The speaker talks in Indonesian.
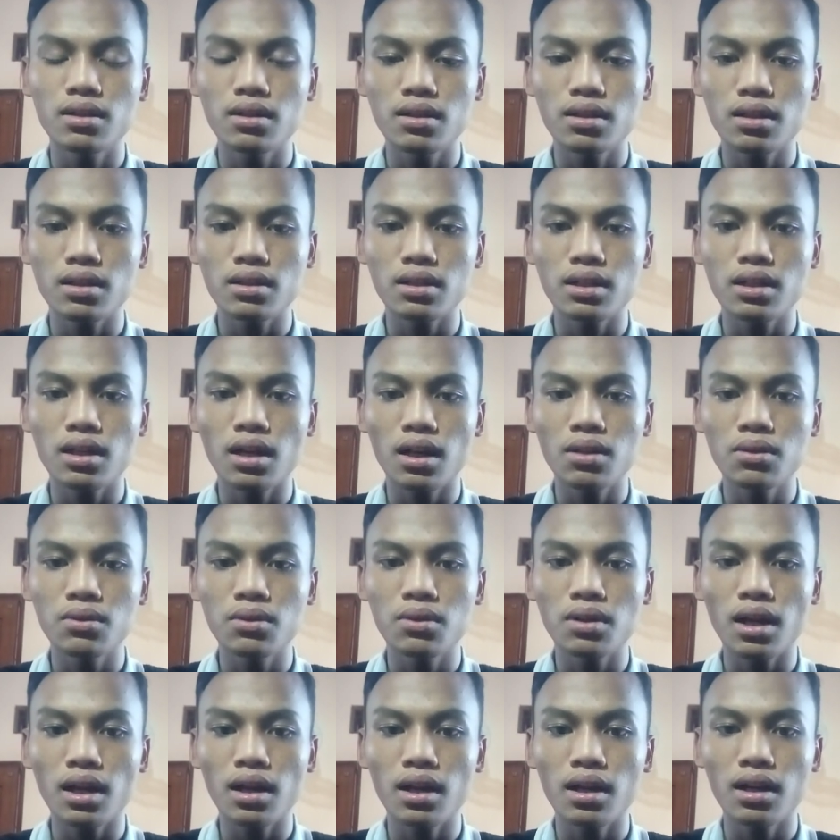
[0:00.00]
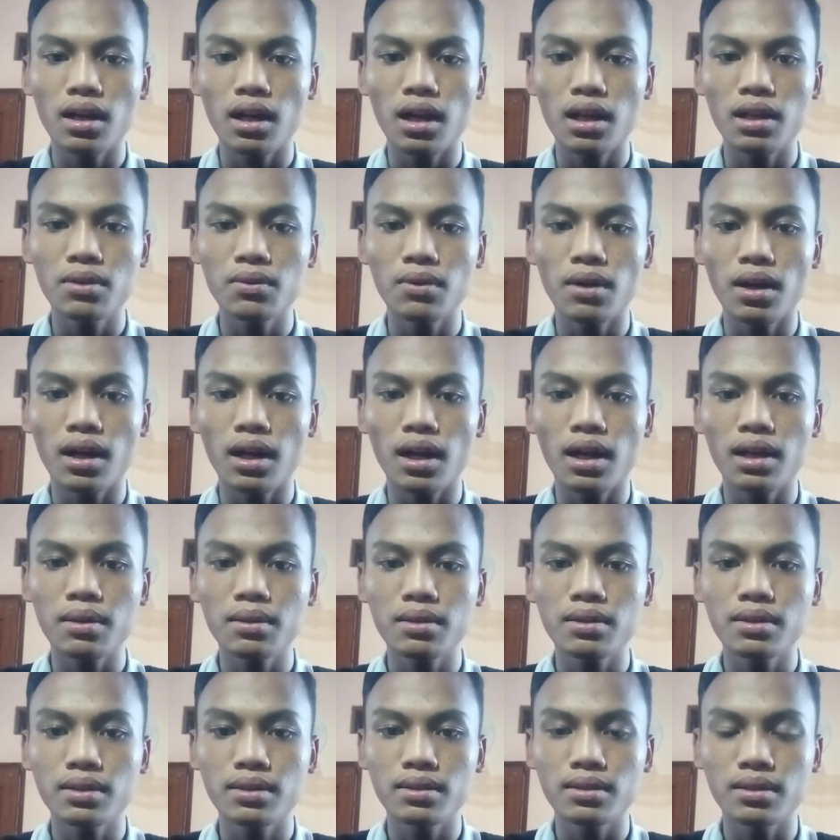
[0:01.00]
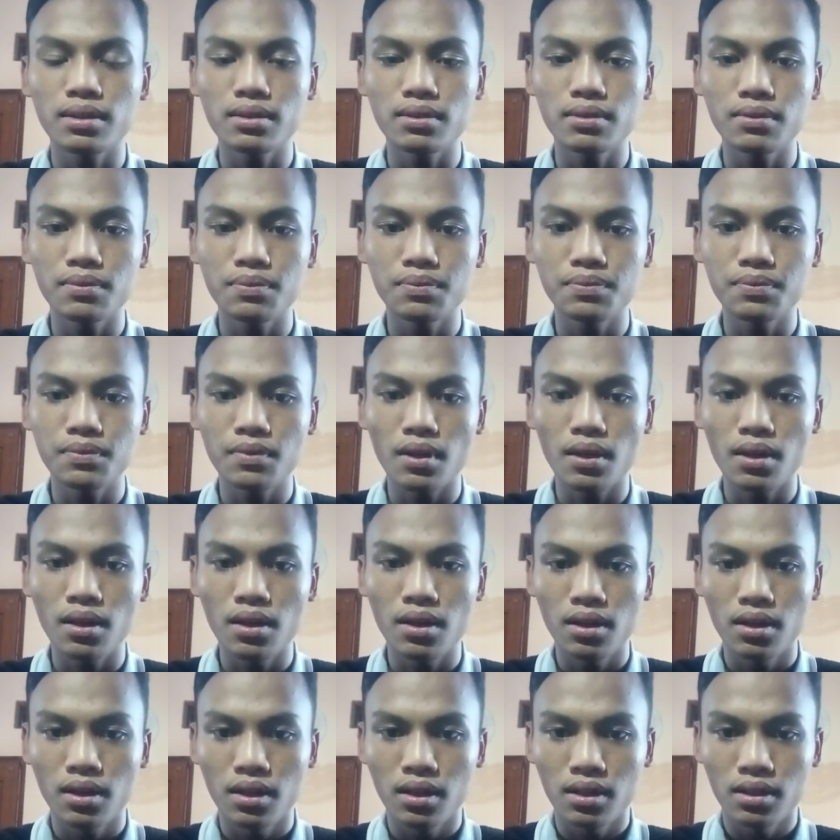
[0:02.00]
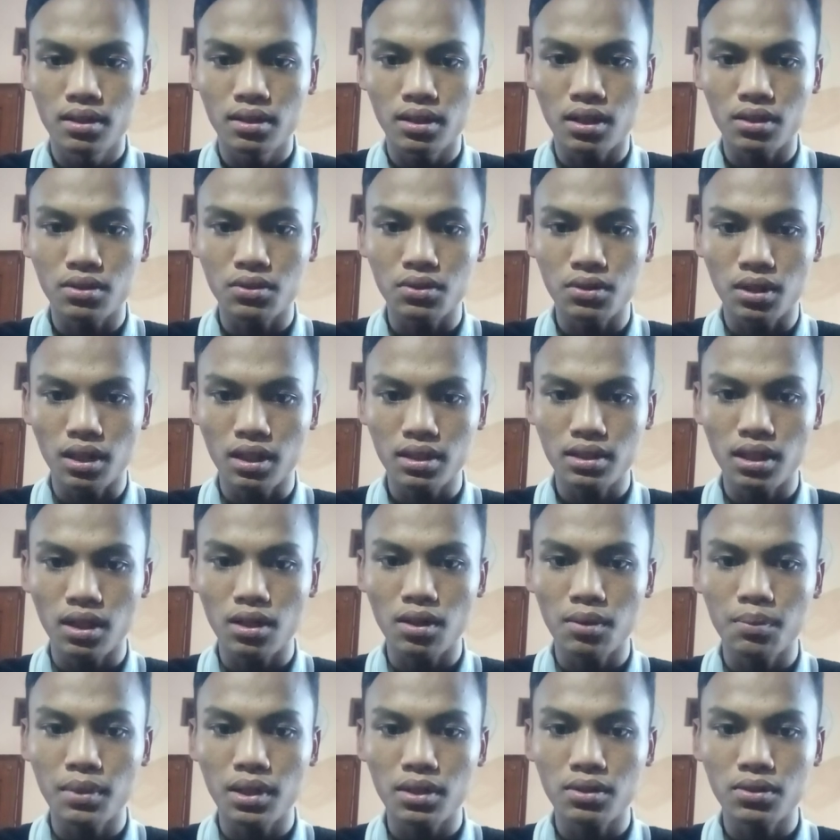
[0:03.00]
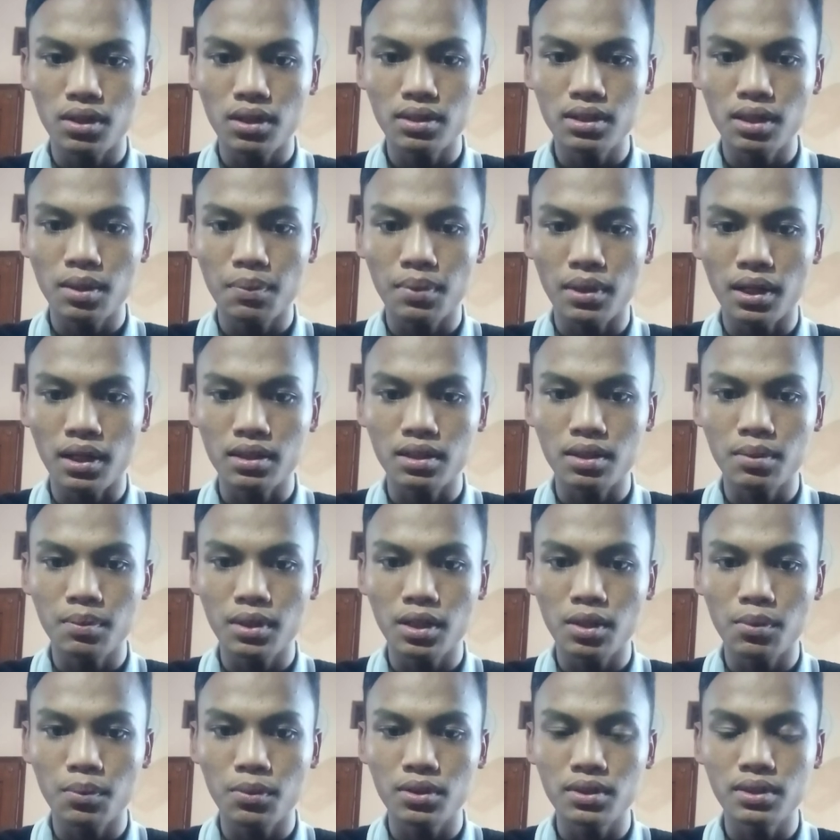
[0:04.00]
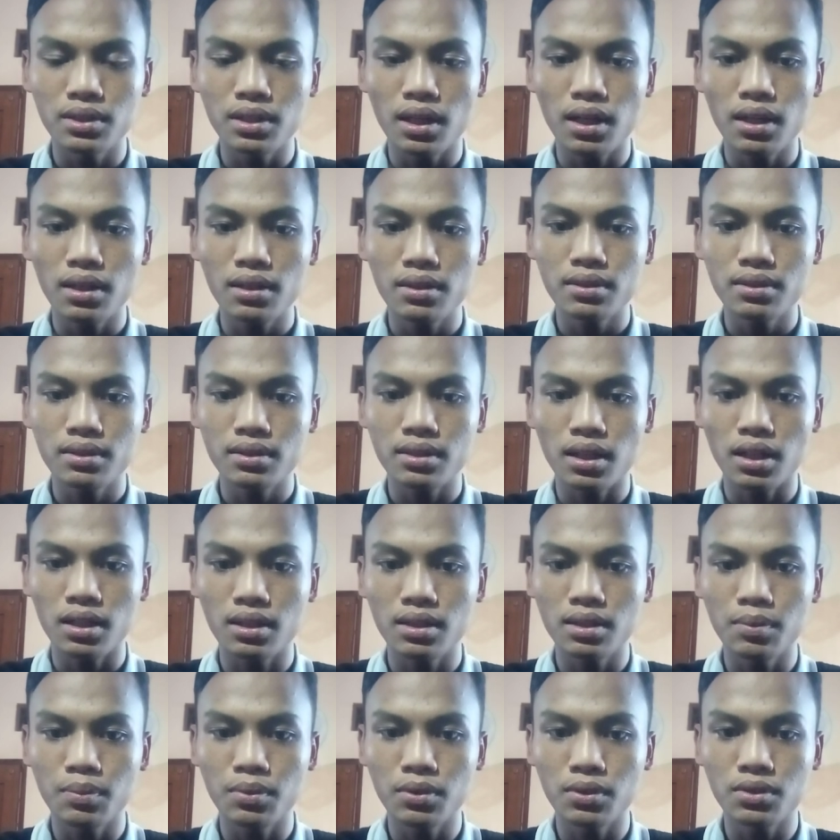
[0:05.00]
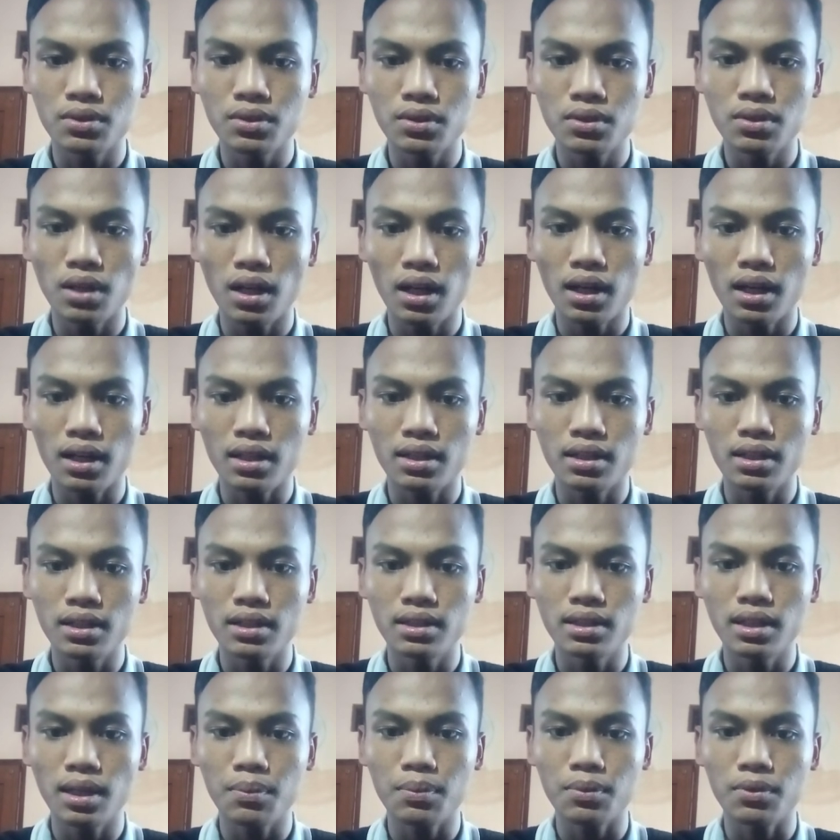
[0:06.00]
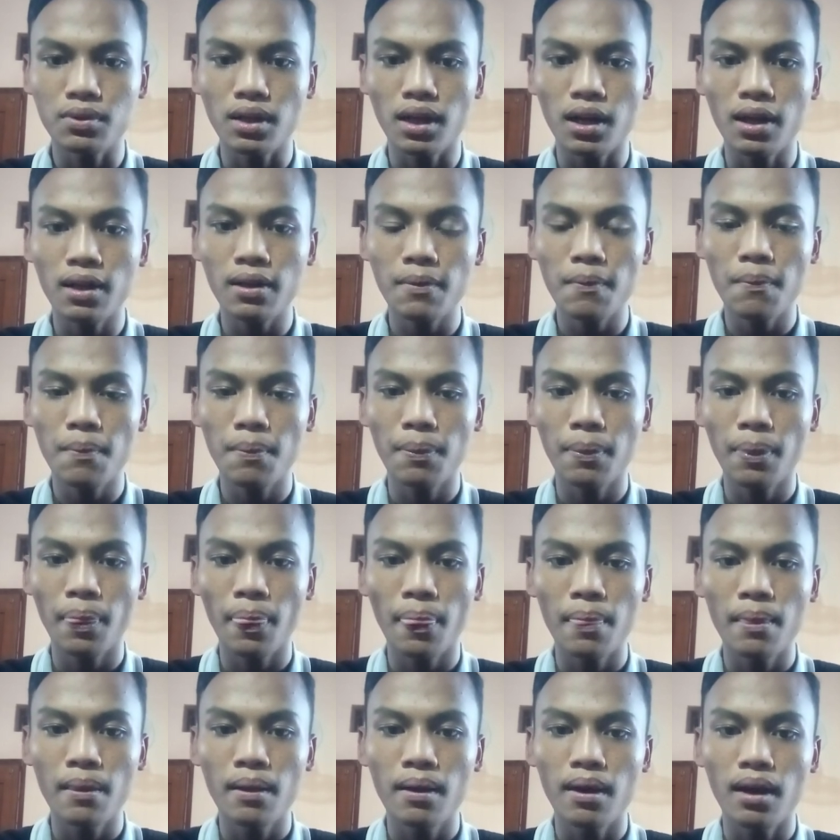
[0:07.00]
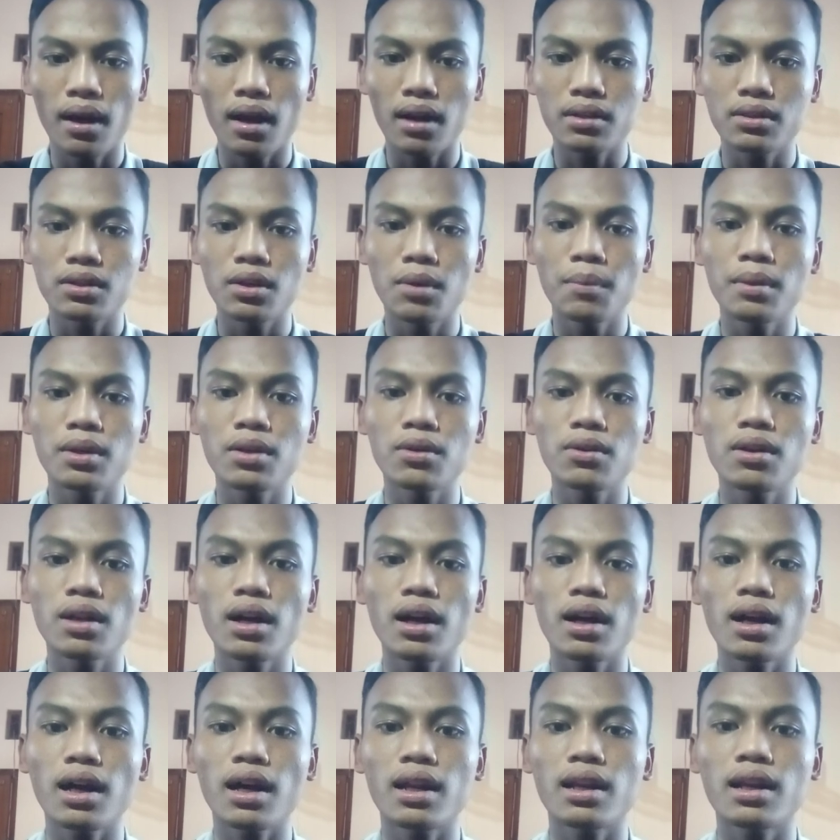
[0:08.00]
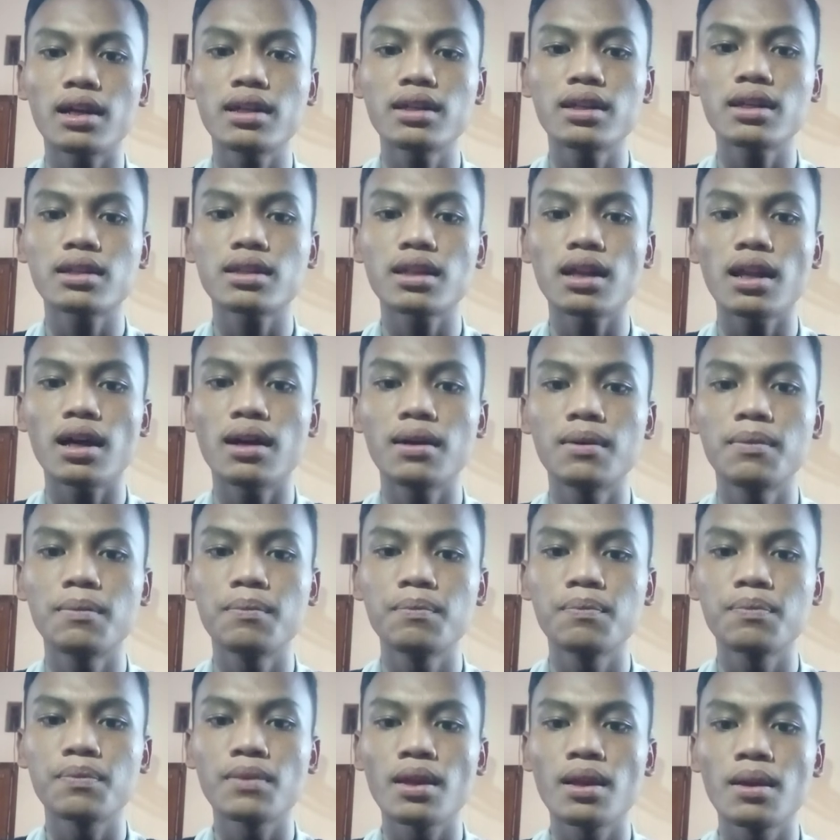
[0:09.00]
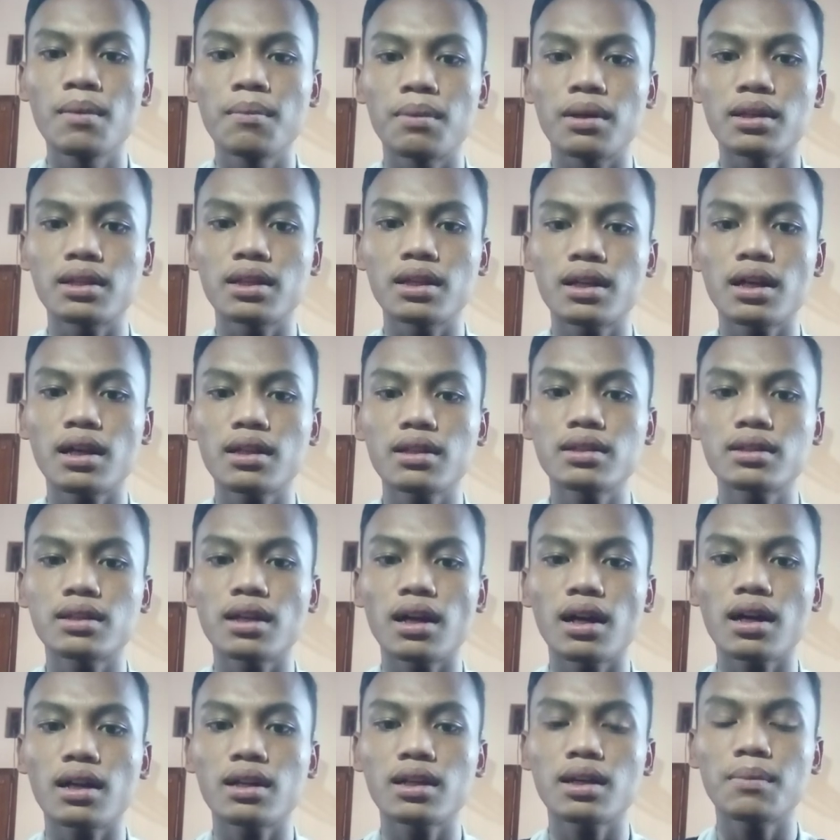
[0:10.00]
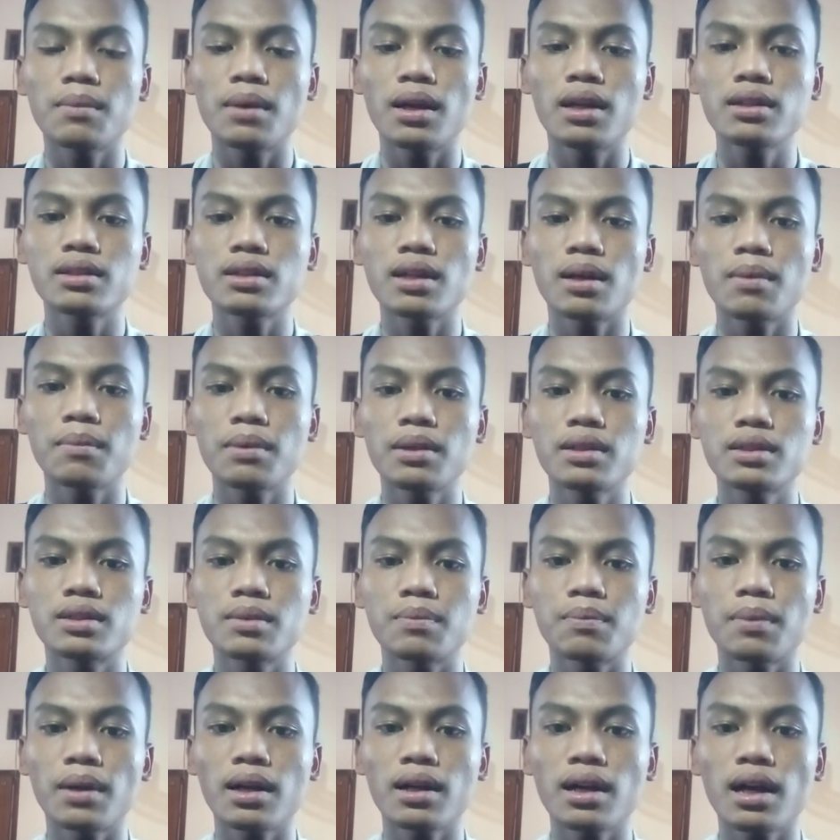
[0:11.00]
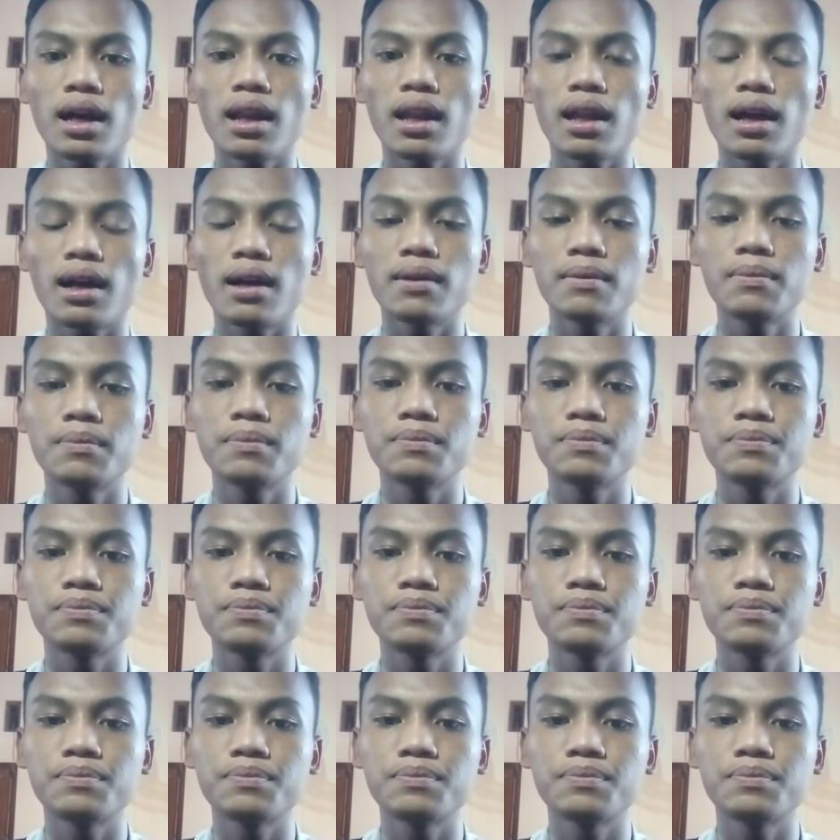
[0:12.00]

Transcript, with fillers: Ketika lurah Kaliwangan yang juga calon mertuanya berhasil menemuinya dan dibujuk agar dirinya pulang, Harto menolak karena ia telah bertekad tidak akan kembali sampai Jepang kalah